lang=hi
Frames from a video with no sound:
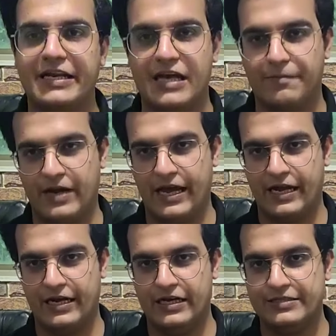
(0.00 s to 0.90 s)
बयानिया
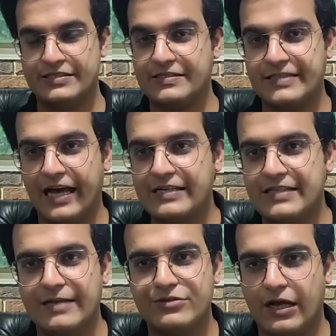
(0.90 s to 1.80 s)
अपनाया गया जस्टिस
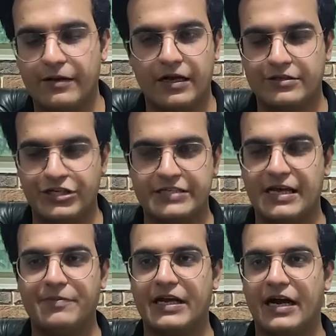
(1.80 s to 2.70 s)
तारिक सलीम शेख
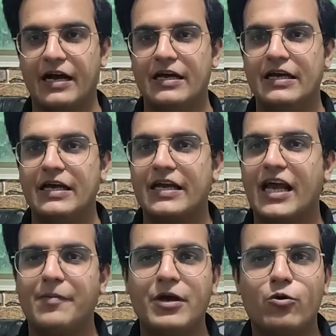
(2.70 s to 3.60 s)
साहब ने कहा
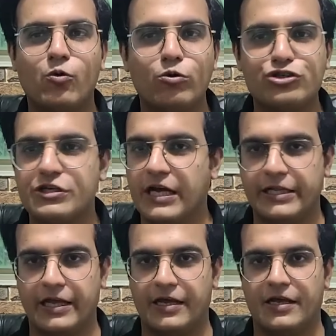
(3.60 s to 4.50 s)
कि हमें कुछ
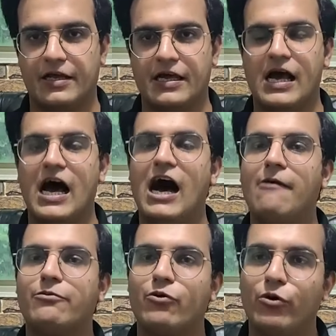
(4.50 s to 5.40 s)
ना दें
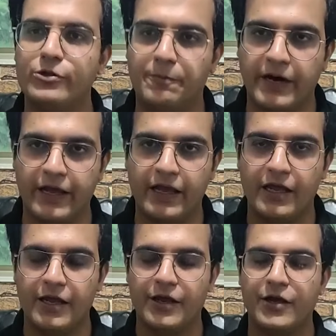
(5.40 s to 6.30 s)
आप खुद पढ़ें
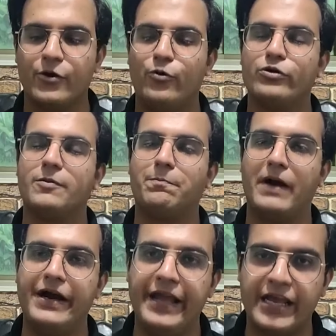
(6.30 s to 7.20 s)
खुद
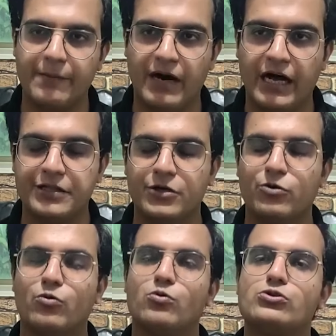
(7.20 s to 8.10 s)
पढ़ने के बाद
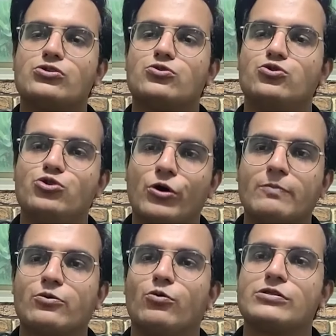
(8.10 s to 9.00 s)
उस
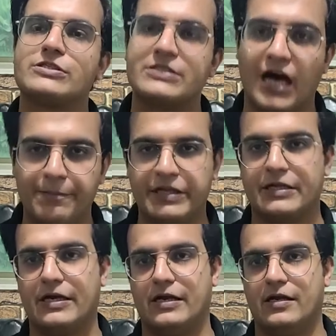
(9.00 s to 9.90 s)
जुर्म को
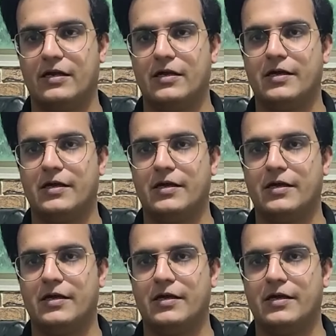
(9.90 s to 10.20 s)
साबित करें